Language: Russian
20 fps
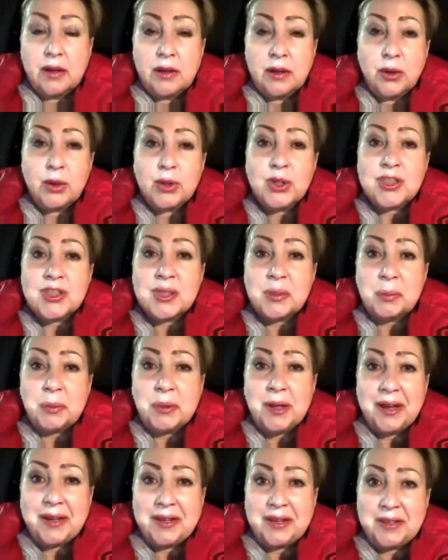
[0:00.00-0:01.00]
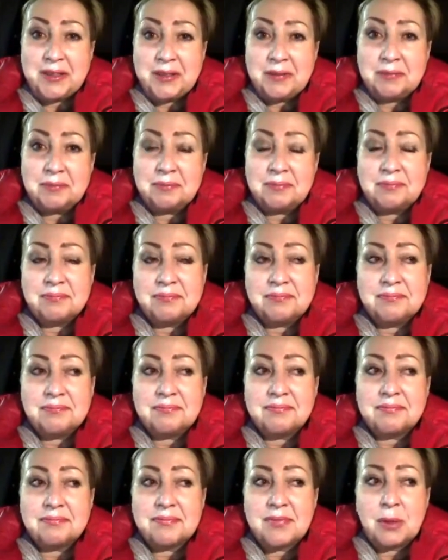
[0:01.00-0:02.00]
Хочется плакать.
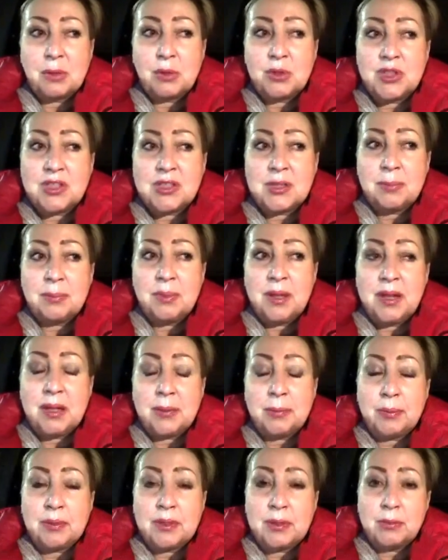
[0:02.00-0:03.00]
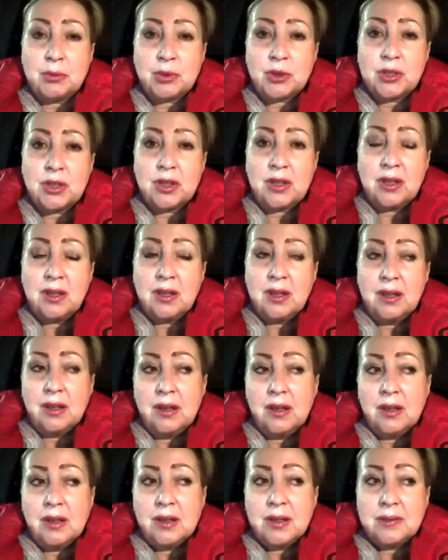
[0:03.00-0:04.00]
Хочется плакать, потому что
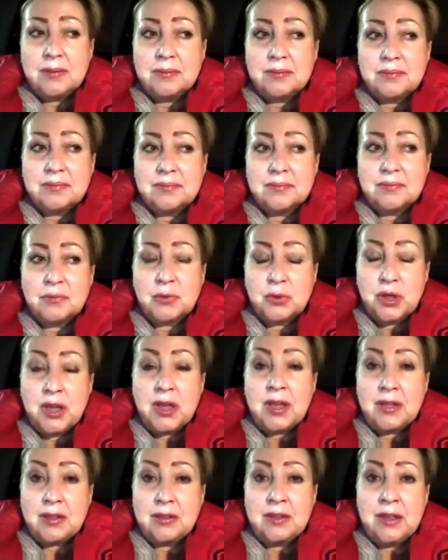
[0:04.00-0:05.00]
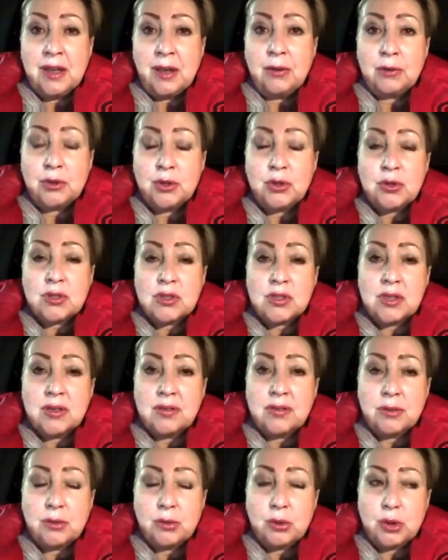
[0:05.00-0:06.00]
вот я, я вот еще раз
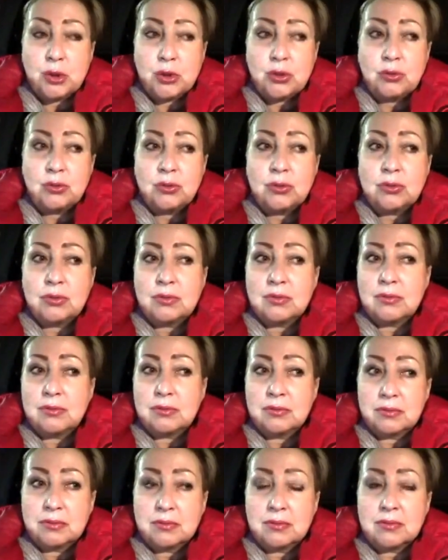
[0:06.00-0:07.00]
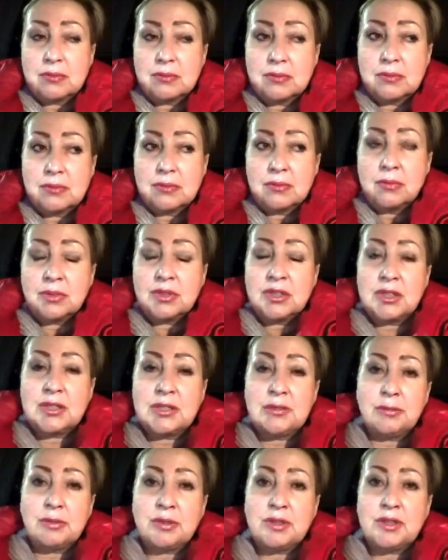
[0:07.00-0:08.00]
говорю, что вот, вот эти
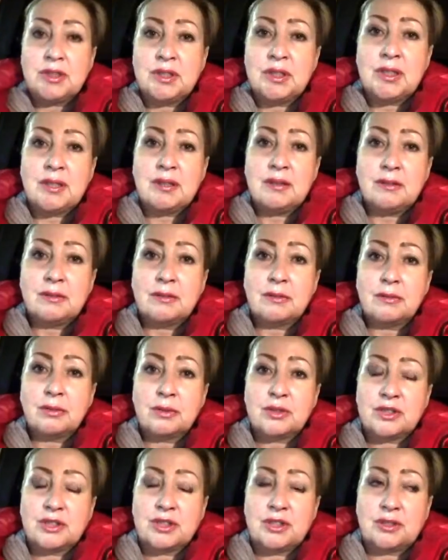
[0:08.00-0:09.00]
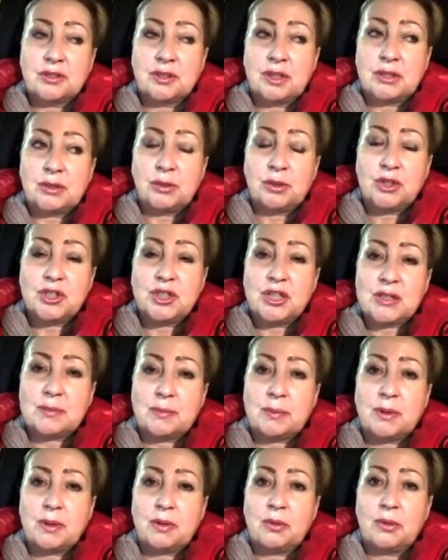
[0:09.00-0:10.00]
вот дни, вот, которые сейчас
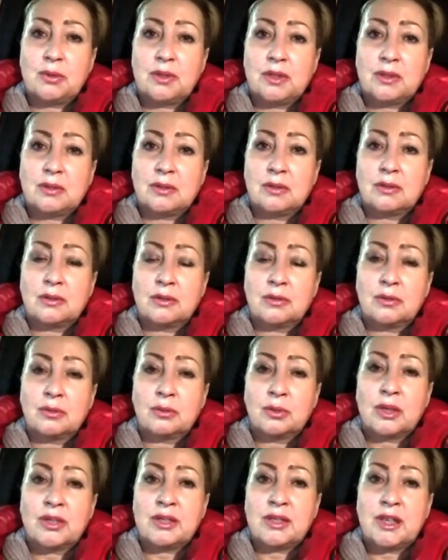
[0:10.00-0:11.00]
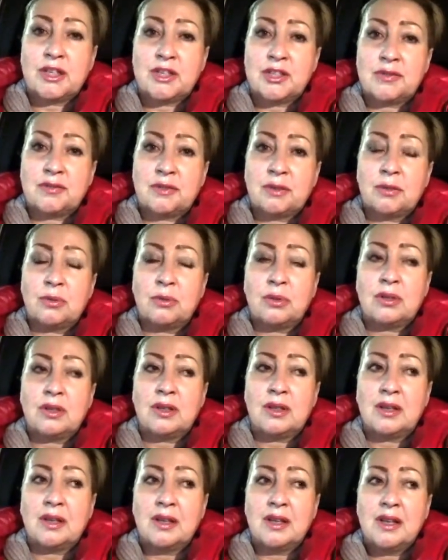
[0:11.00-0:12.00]
проходят уходящего
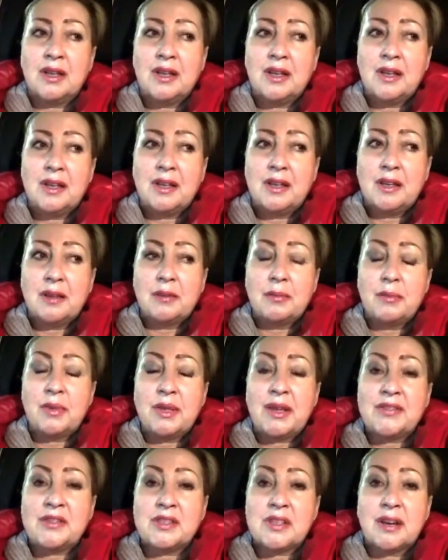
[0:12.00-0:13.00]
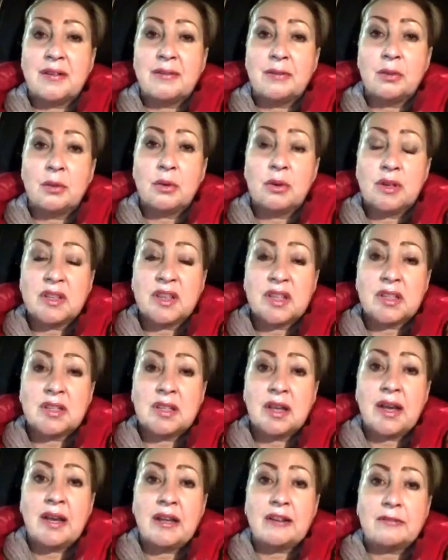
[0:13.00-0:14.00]
года, меня все равно
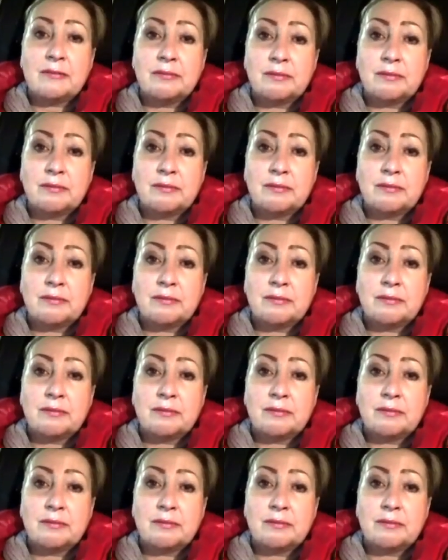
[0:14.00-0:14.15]
кидает